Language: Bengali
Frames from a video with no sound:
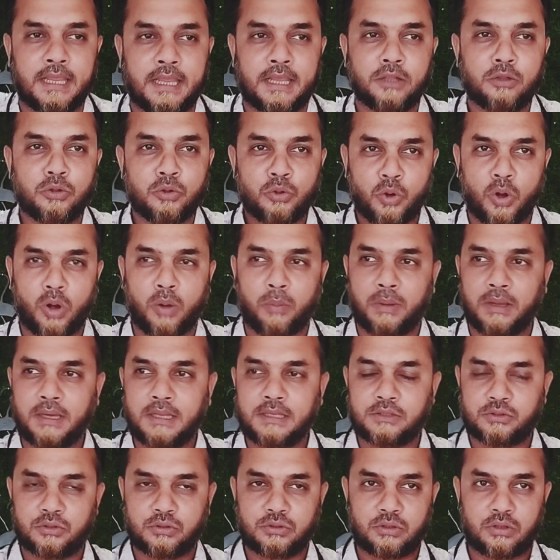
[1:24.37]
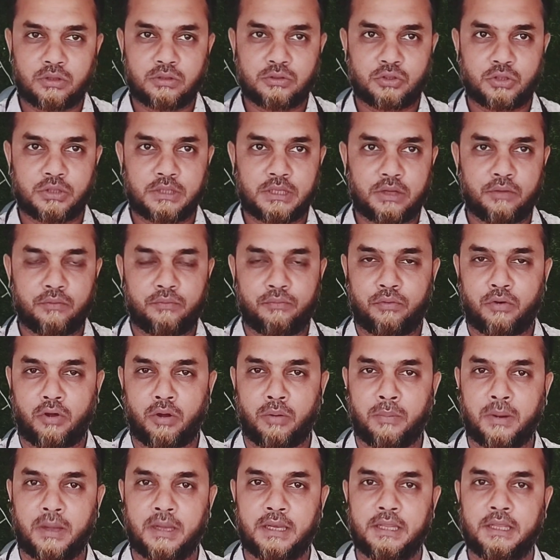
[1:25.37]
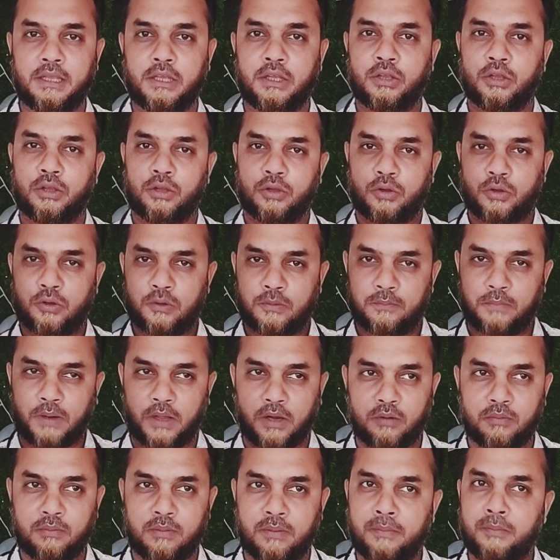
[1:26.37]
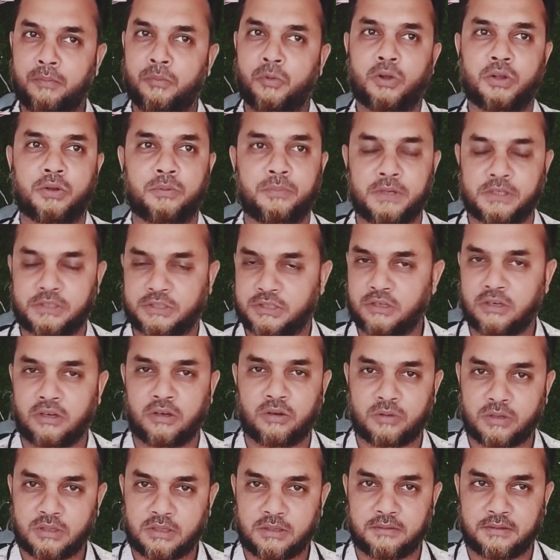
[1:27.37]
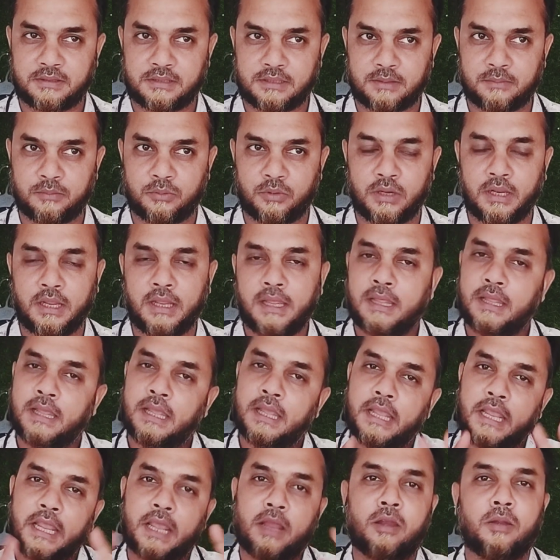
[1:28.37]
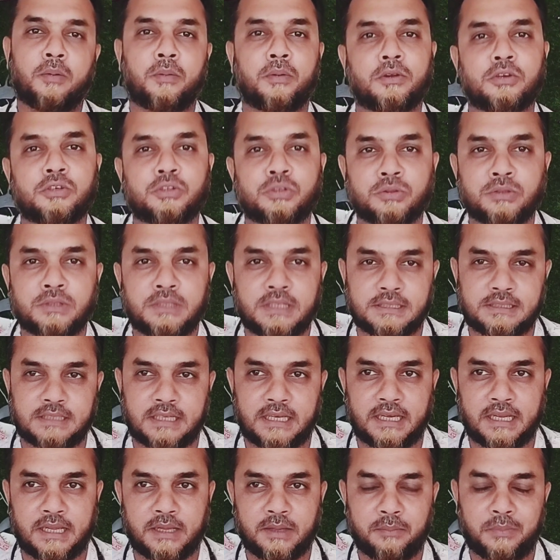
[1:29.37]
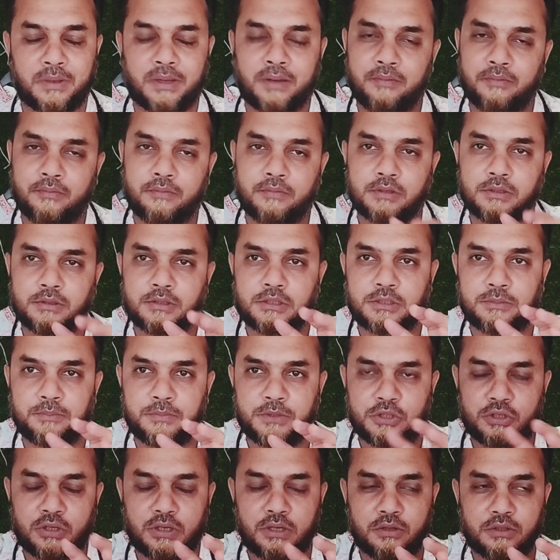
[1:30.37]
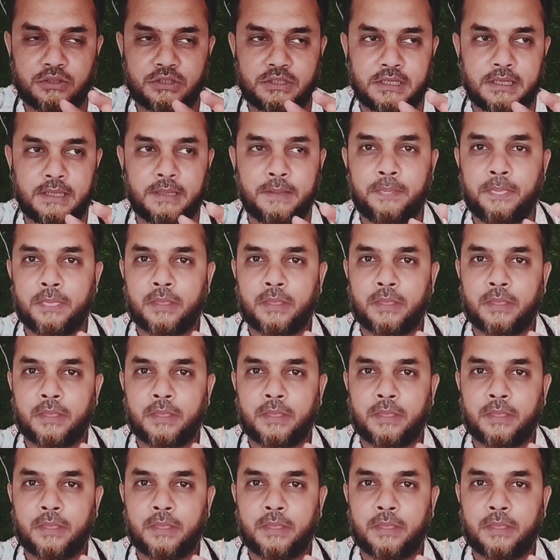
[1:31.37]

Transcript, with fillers: কিন্তু নর্মালি যদি কেউ ফর্মালি খুব ভালোভাবে মোটিভেশনাল কথাবার্তা বলে এগুলো মানুষ শুনতে চায় না মানে বিষয়টা হচ্ছে